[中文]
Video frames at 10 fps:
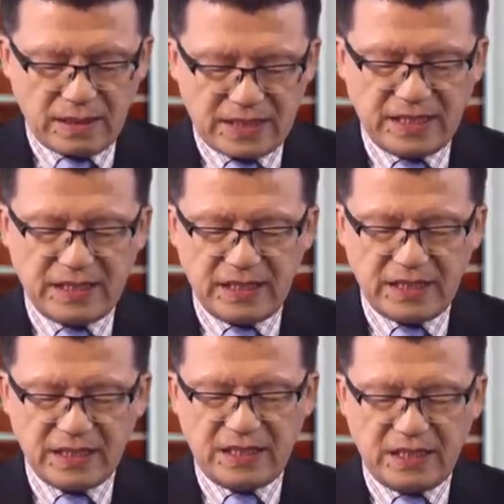紧急
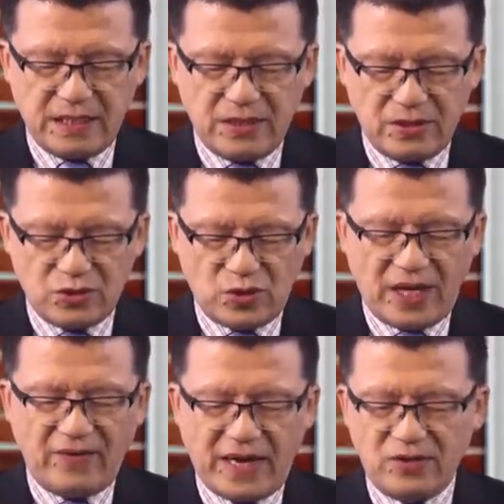经济权
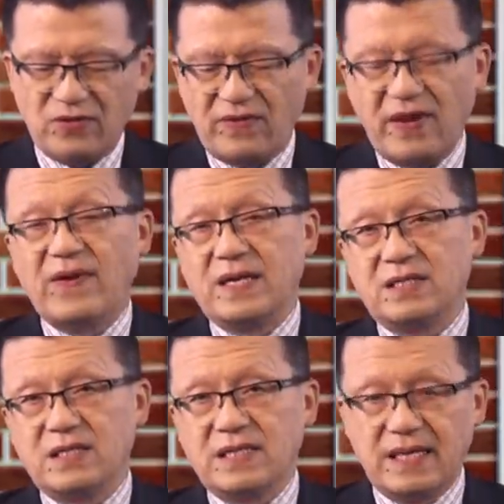利法就是违反了
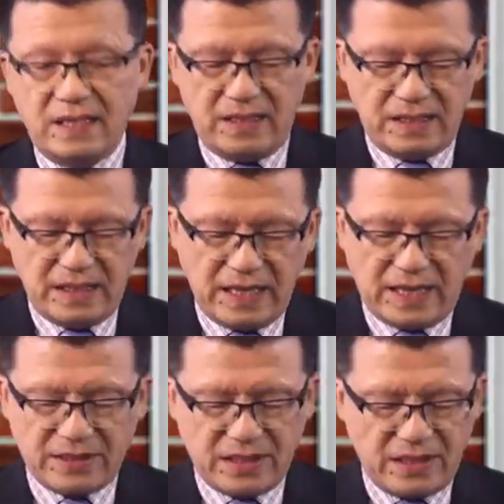制裁伊
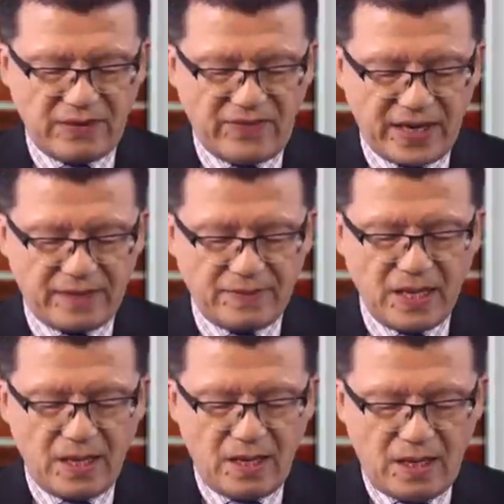朗的这个法令，
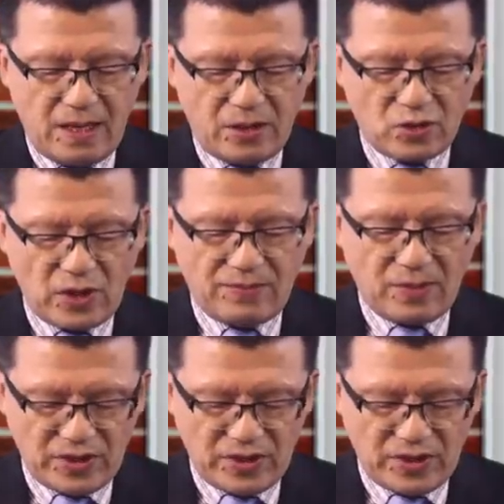串谋